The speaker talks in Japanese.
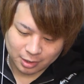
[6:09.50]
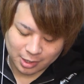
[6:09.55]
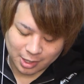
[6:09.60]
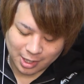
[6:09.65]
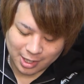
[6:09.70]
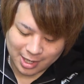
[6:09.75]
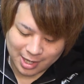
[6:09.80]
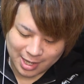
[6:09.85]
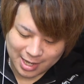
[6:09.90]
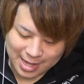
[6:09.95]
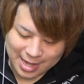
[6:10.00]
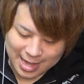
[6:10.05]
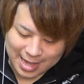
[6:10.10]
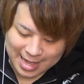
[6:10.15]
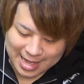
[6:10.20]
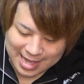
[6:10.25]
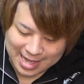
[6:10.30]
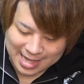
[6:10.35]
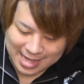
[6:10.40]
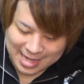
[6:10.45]

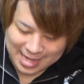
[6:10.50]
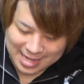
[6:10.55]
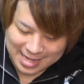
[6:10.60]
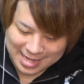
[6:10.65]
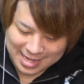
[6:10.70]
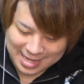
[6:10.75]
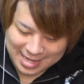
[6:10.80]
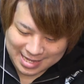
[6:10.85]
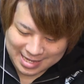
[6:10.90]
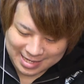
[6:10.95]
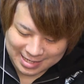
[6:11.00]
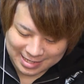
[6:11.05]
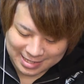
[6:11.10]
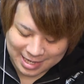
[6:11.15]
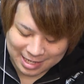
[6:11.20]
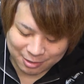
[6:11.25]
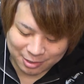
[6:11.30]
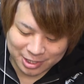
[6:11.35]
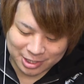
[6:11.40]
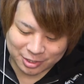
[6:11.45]

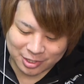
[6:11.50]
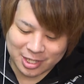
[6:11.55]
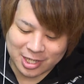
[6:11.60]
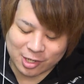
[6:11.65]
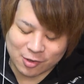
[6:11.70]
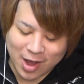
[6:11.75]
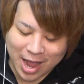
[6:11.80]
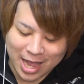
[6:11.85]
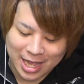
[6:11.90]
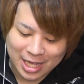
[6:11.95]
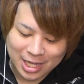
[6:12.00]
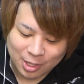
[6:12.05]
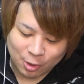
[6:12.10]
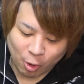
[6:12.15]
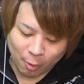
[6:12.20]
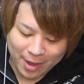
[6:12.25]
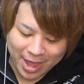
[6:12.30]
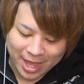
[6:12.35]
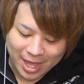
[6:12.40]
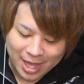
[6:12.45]
やー確実にいくわ
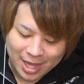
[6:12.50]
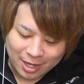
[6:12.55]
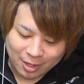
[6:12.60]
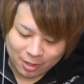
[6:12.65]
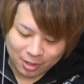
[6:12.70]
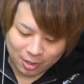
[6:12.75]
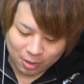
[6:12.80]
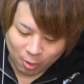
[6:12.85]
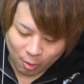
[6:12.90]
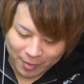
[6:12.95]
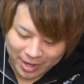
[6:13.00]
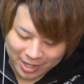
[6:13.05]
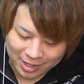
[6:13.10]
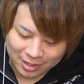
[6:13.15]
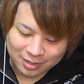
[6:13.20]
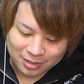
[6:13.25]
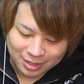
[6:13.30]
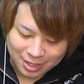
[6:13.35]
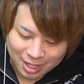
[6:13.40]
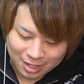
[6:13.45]
ごめんごめん
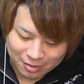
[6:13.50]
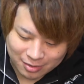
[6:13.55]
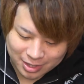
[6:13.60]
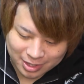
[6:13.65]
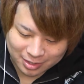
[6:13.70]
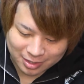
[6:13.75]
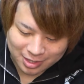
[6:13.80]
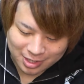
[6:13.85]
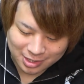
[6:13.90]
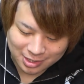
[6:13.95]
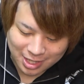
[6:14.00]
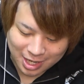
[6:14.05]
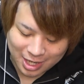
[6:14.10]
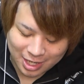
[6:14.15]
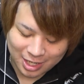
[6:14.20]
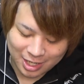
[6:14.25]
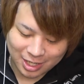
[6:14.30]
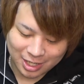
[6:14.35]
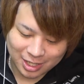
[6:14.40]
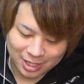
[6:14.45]
確実にいった
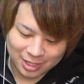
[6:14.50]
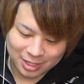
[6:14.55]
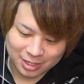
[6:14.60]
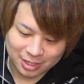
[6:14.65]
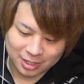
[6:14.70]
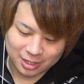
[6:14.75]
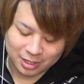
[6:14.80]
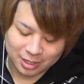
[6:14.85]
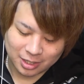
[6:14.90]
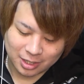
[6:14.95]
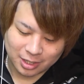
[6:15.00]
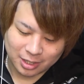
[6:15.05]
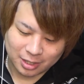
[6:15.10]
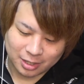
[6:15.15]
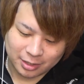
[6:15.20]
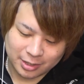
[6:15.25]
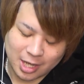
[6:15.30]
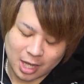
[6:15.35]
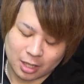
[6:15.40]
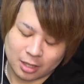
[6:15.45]

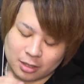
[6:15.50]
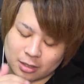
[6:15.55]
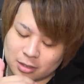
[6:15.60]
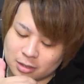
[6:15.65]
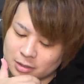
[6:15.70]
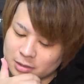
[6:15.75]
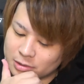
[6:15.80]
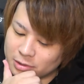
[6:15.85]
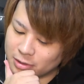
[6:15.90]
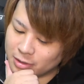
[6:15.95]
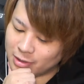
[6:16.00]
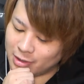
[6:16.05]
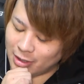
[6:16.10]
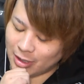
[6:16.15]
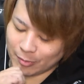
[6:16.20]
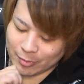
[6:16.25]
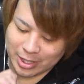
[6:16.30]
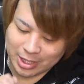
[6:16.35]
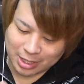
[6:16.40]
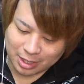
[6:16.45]
いや
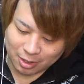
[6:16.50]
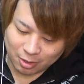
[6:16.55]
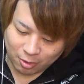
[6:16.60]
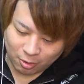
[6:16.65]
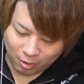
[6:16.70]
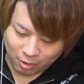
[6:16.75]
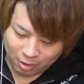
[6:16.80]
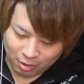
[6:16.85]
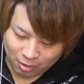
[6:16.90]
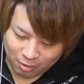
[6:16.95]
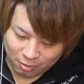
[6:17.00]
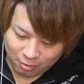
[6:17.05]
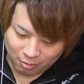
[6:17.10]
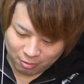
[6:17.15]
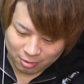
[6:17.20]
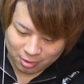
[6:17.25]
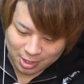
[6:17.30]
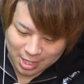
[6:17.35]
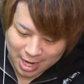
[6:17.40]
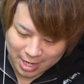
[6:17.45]
でも1個
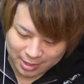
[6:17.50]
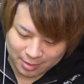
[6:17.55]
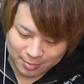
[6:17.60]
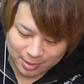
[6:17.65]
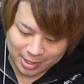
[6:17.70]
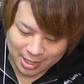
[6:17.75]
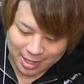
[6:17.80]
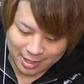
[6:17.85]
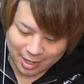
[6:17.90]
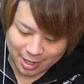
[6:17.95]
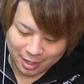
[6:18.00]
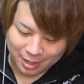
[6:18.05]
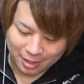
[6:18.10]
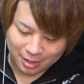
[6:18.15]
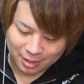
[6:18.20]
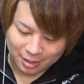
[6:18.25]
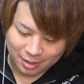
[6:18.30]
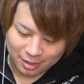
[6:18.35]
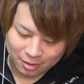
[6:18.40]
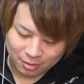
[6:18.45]
ぐらいみたいなも
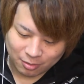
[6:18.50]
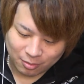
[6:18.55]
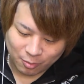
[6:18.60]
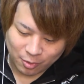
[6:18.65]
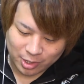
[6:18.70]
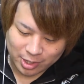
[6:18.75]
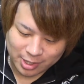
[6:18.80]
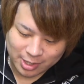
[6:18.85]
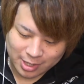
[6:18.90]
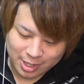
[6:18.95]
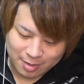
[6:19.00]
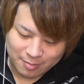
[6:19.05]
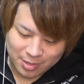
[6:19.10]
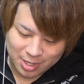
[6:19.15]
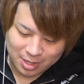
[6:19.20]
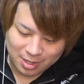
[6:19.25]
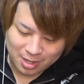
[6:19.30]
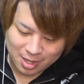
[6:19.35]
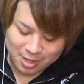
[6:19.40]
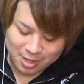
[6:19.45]
う一回みん